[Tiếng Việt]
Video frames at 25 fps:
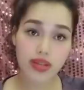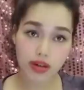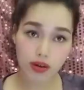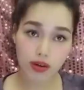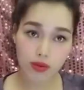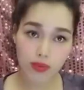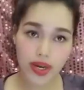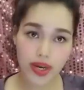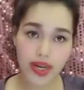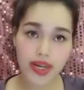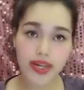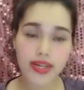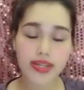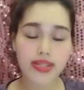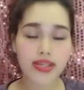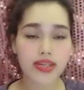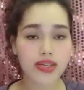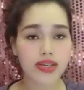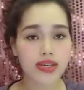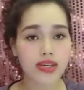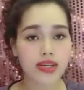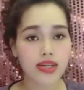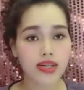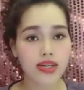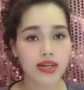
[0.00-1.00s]
dạy không hay
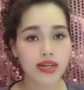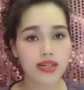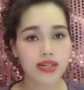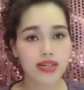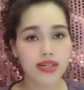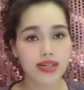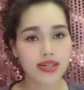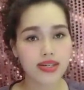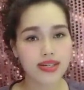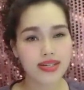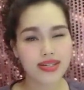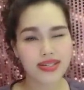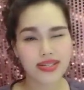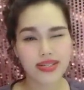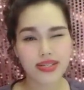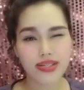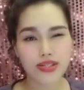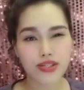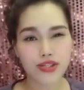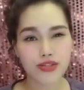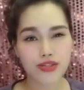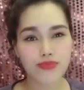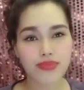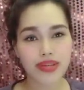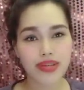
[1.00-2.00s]
thì uh,
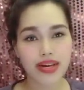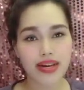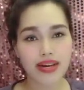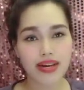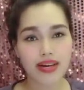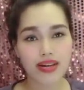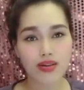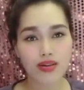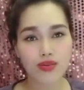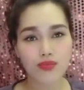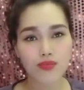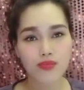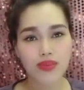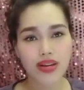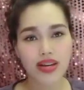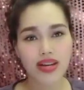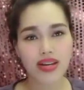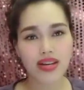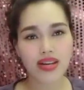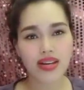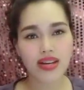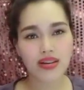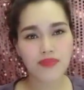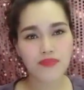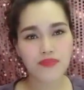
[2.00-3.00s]
chúng ta cũng
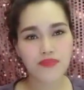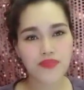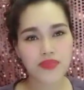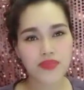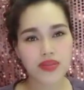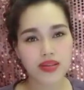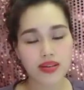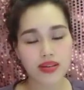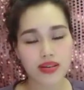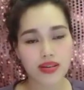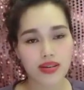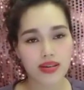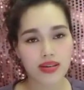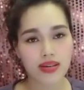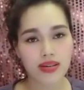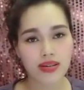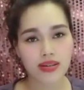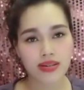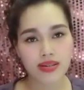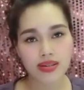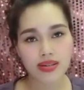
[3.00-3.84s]
nên là uh,